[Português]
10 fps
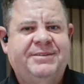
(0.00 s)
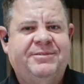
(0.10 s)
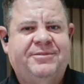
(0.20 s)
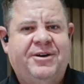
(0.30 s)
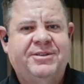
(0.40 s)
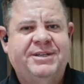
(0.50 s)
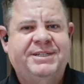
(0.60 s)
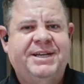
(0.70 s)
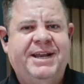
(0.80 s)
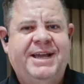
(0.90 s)
Falta
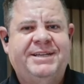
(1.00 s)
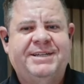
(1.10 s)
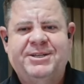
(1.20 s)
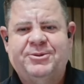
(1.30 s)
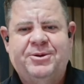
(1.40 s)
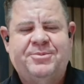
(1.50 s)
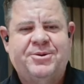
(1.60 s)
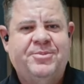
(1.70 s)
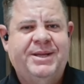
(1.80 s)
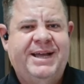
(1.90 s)
genética na sua
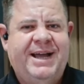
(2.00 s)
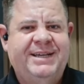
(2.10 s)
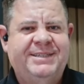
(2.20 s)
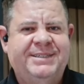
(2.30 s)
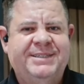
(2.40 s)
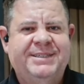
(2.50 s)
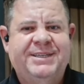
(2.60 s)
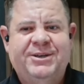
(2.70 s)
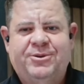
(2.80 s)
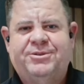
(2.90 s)
propriedade
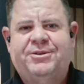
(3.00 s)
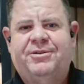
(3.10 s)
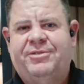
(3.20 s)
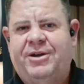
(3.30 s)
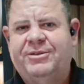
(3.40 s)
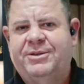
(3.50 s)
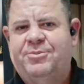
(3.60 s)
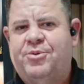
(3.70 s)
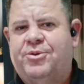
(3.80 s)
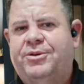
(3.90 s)
ou só falta um
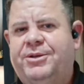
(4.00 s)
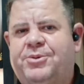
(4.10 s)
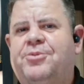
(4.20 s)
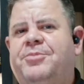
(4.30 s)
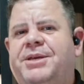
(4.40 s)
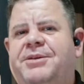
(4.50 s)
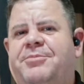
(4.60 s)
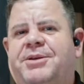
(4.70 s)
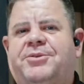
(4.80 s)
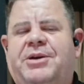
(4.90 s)
pouco de comida
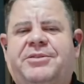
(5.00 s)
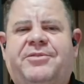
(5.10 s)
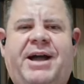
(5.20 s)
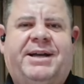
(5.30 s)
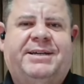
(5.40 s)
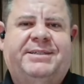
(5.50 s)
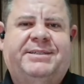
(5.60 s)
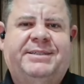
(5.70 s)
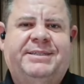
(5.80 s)
para suas vacas?